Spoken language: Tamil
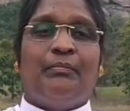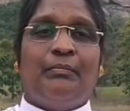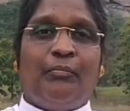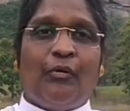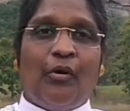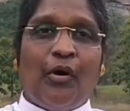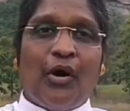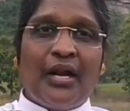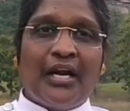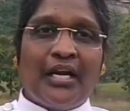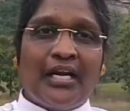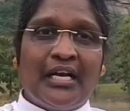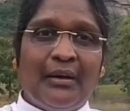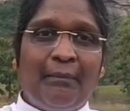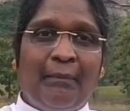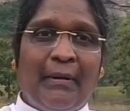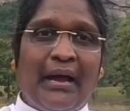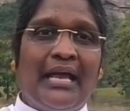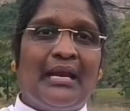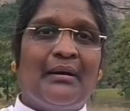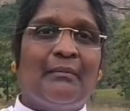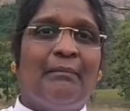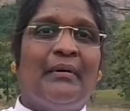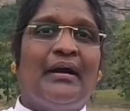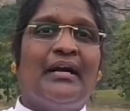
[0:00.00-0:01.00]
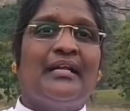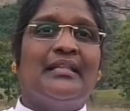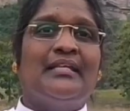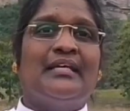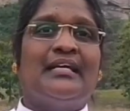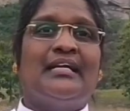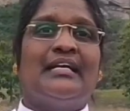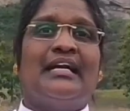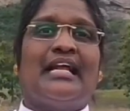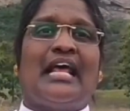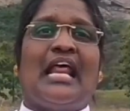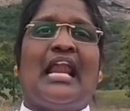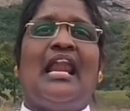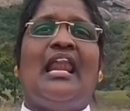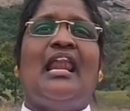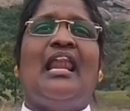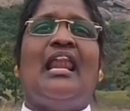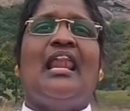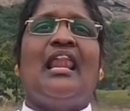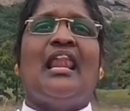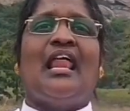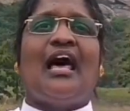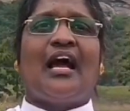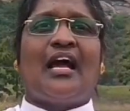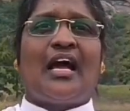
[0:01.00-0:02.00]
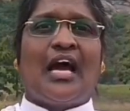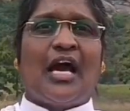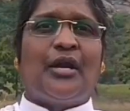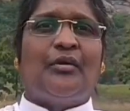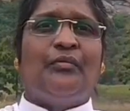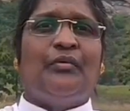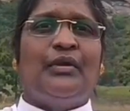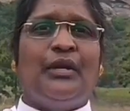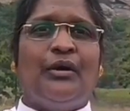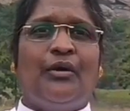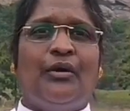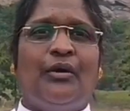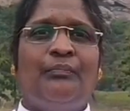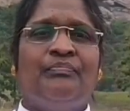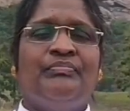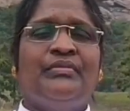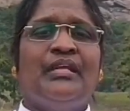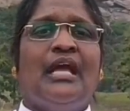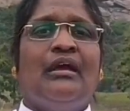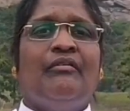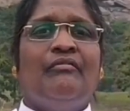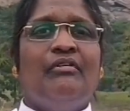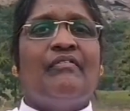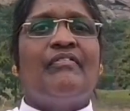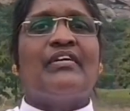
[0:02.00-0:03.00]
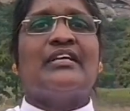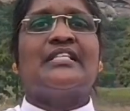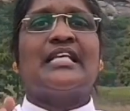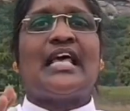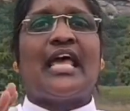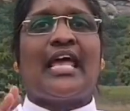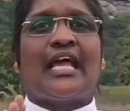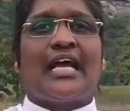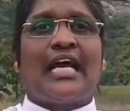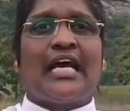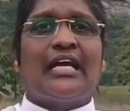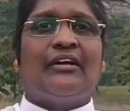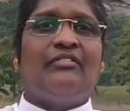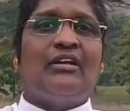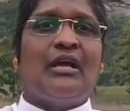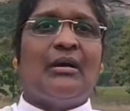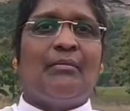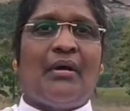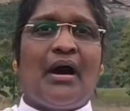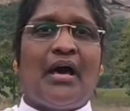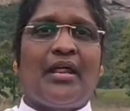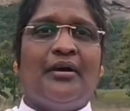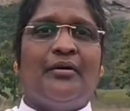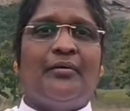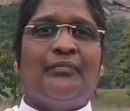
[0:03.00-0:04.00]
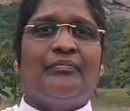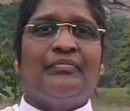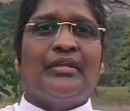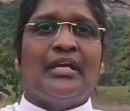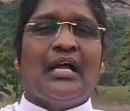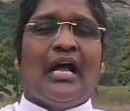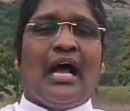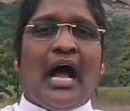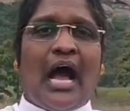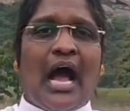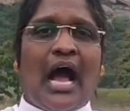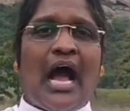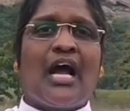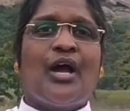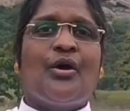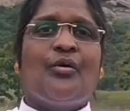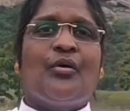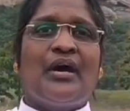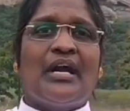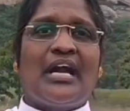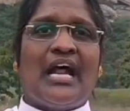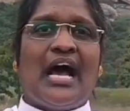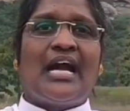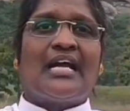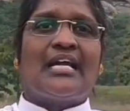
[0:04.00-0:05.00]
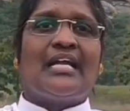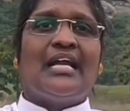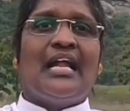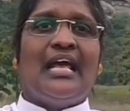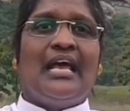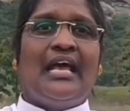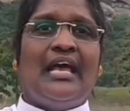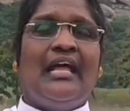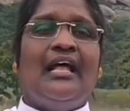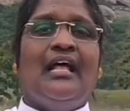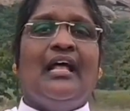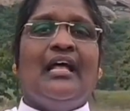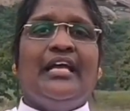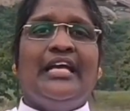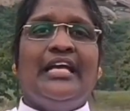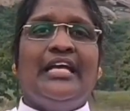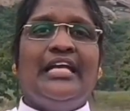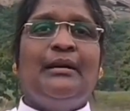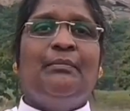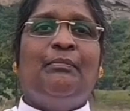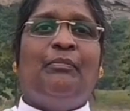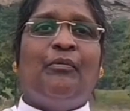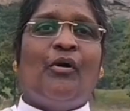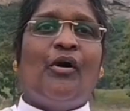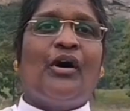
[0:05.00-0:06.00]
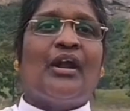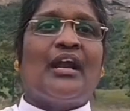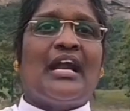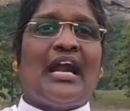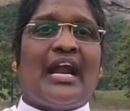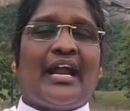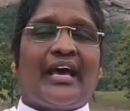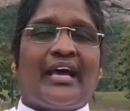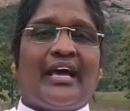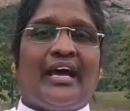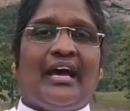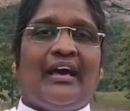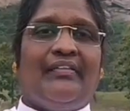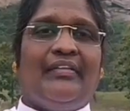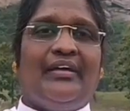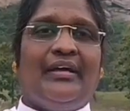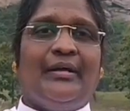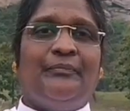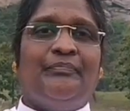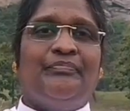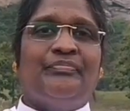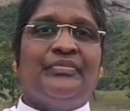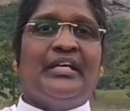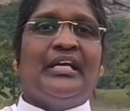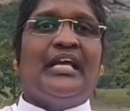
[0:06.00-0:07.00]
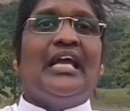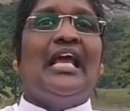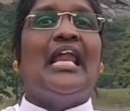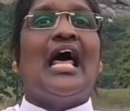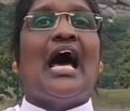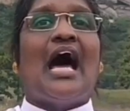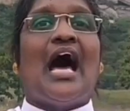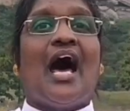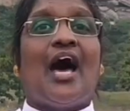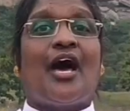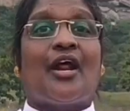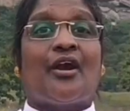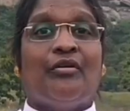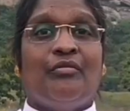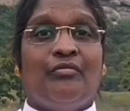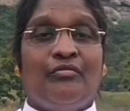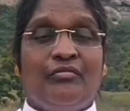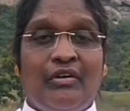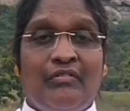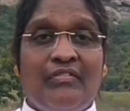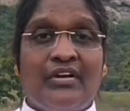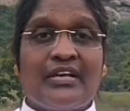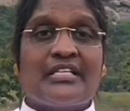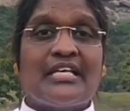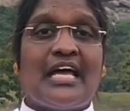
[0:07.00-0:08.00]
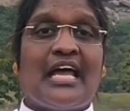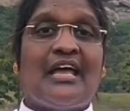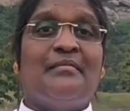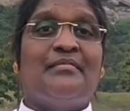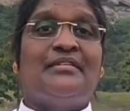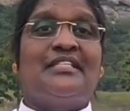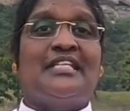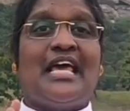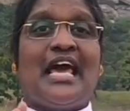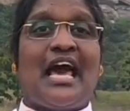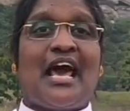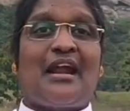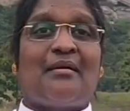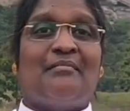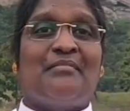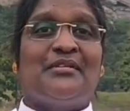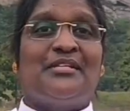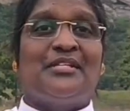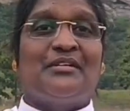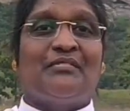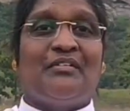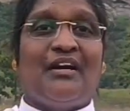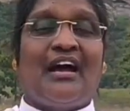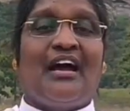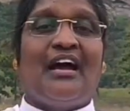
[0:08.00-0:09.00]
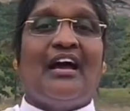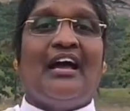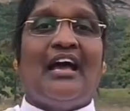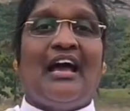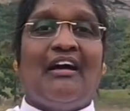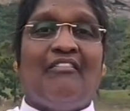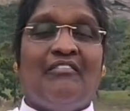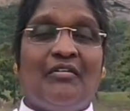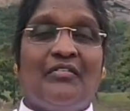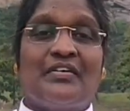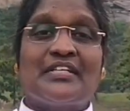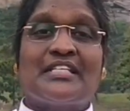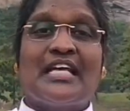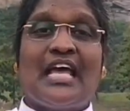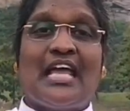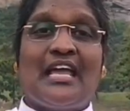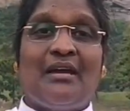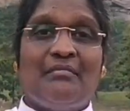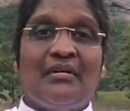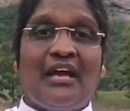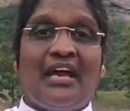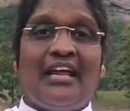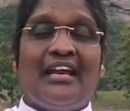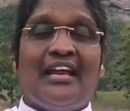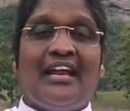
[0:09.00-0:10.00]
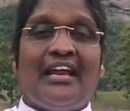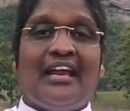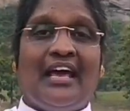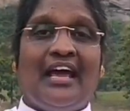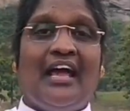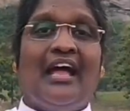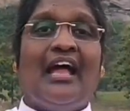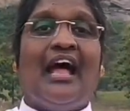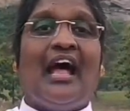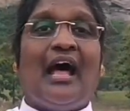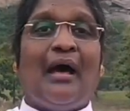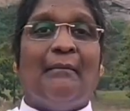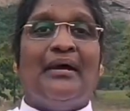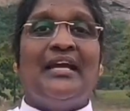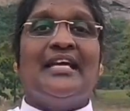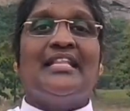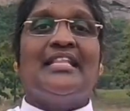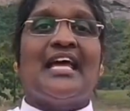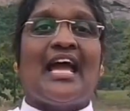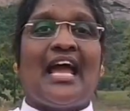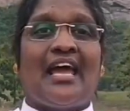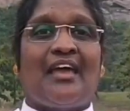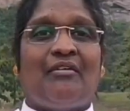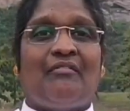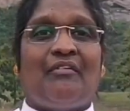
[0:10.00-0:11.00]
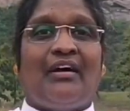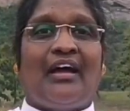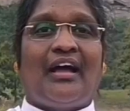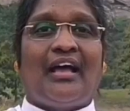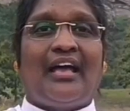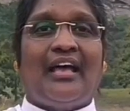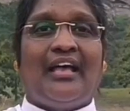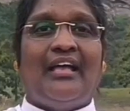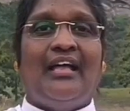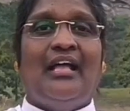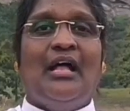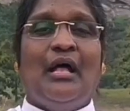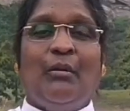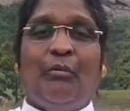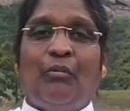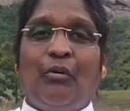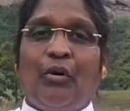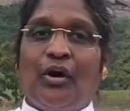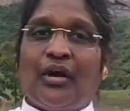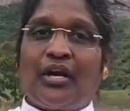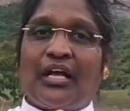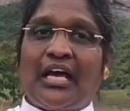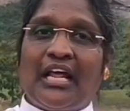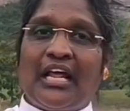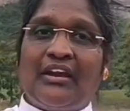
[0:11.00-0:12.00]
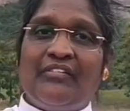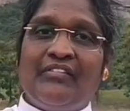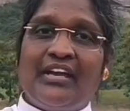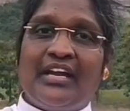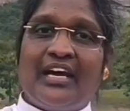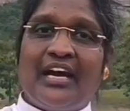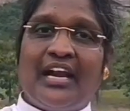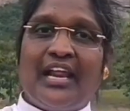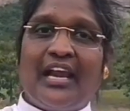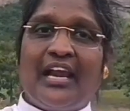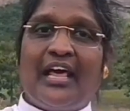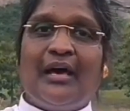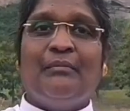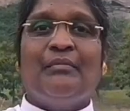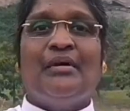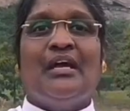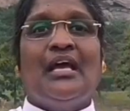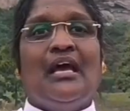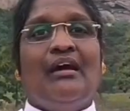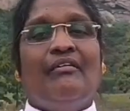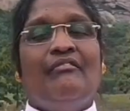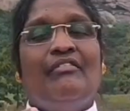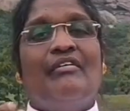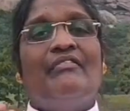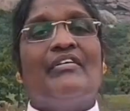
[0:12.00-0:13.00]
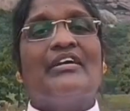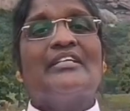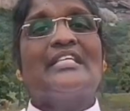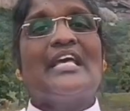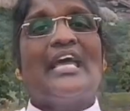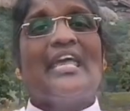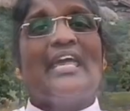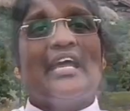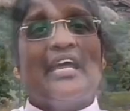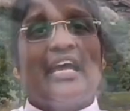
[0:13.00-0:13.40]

போருக்கு பயன்படுத்துகின்ற எல்லா கருவியும் விவசாய கருவியா மாறிடும் ஆக உங்க நாட்டுல இனி போர் நடக்காது எல்லாரும் விவசாயம் செய்ய ஆரம்பிச்சிருவாங்க விவசாயம்னா என்னன்னா அமைதியாயிருவாங்க போர்க்கருவிகளை எல்லாம் விவசாய